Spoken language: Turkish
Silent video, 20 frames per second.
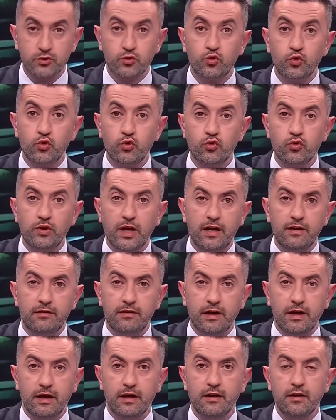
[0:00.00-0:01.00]

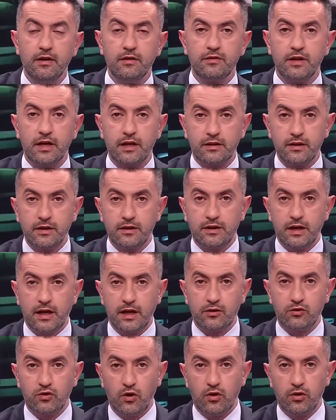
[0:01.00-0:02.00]
Düğündeydi teknik
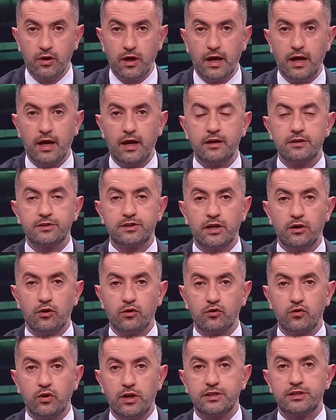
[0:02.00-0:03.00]
direktörle Şenol
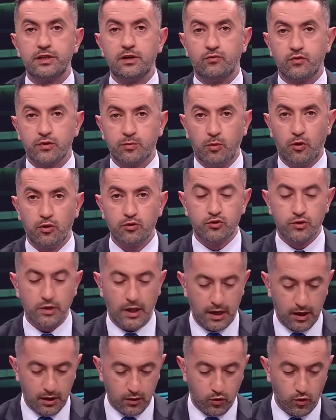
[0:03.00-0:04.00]
Güneş'le
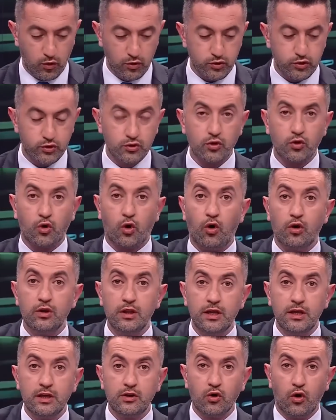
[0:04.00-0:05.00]
futbolcularla konuştu.
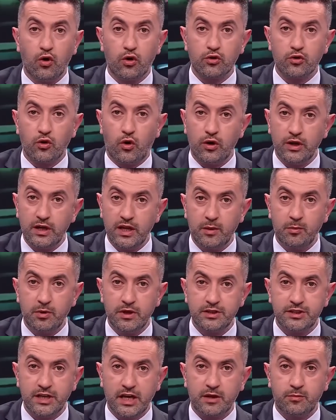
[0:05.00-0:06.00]
Kolli'yi gördü
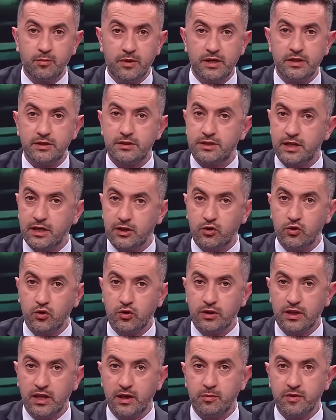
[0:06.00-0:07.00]
oynayabilecek mi? Sekiyo
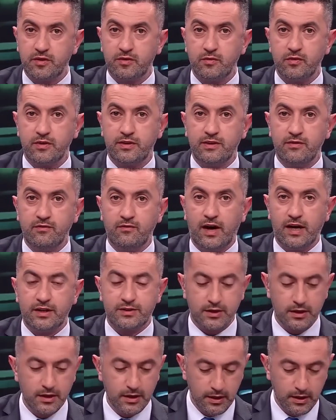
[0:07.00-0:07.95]
diye bir tweetim var.